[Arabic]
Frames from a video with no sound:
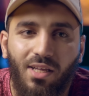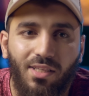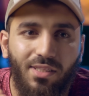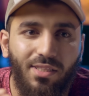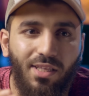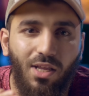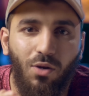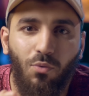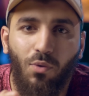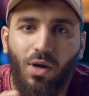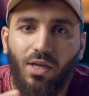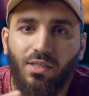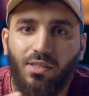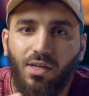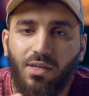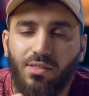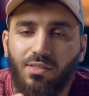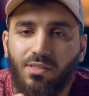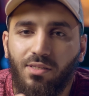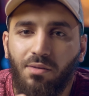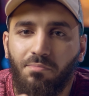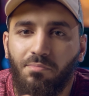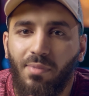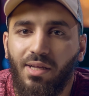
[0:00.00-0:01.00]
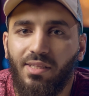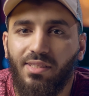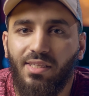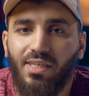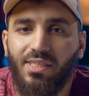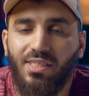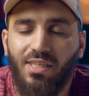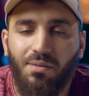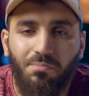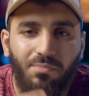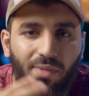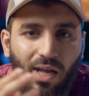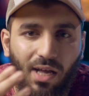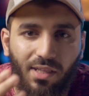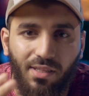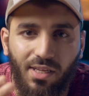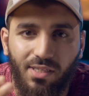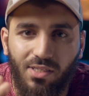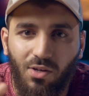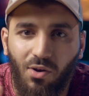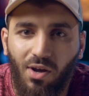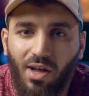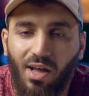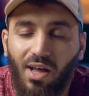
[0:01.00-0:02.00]
دلوقتي اصلا بقت تجذبنا احنا
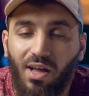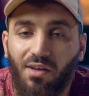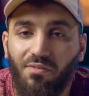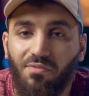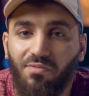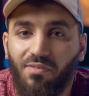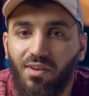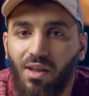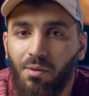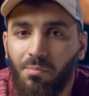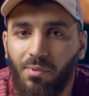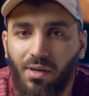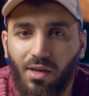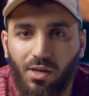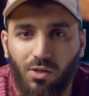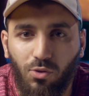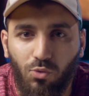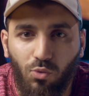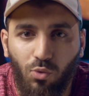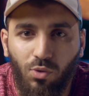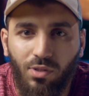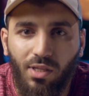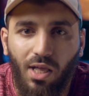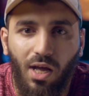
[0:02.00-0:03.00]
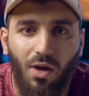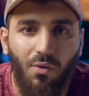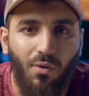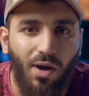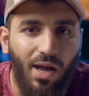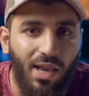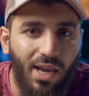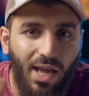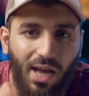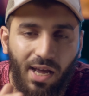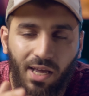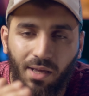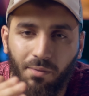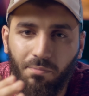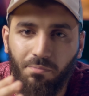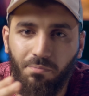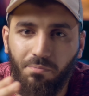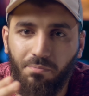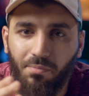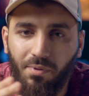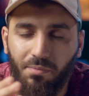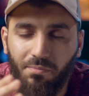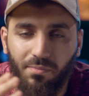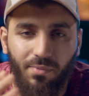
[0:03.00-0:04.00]
سواء افلام كرتون او العاب
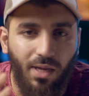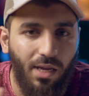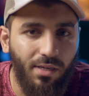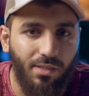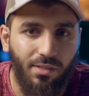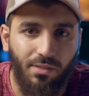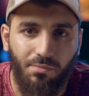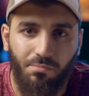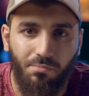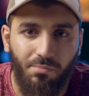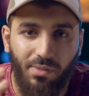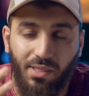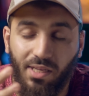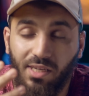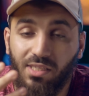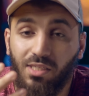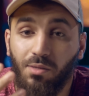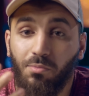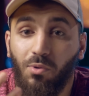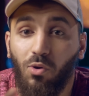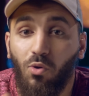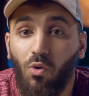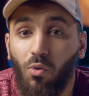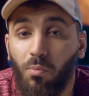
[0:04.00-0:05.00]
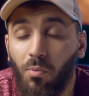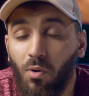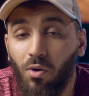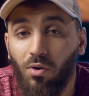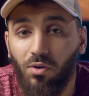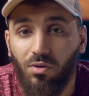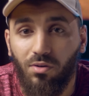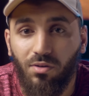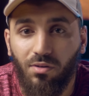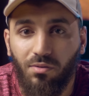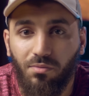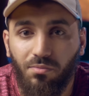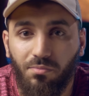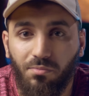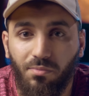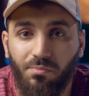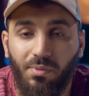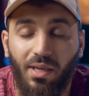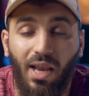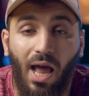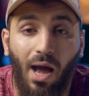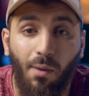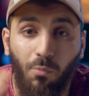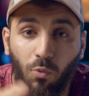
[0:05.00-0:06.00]
يعني بتجذب الكبار
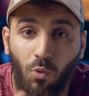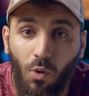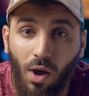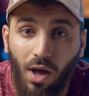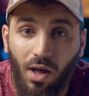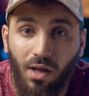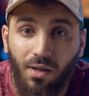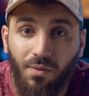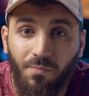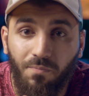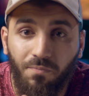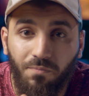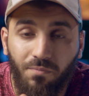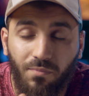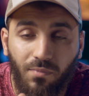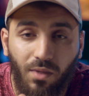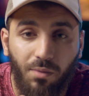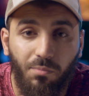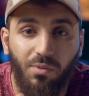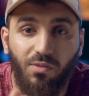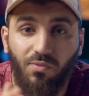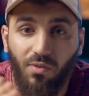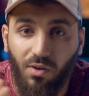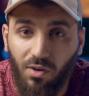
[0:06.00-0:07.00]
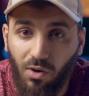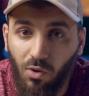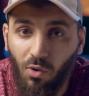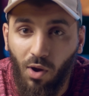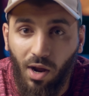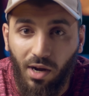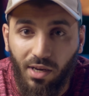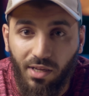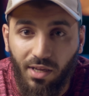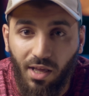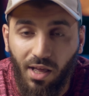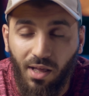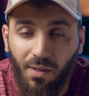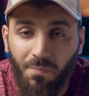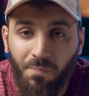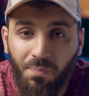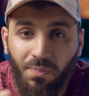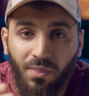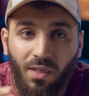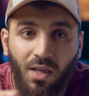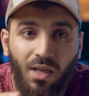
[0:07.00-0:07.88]
بيلعبوها بيتفرجوا عليها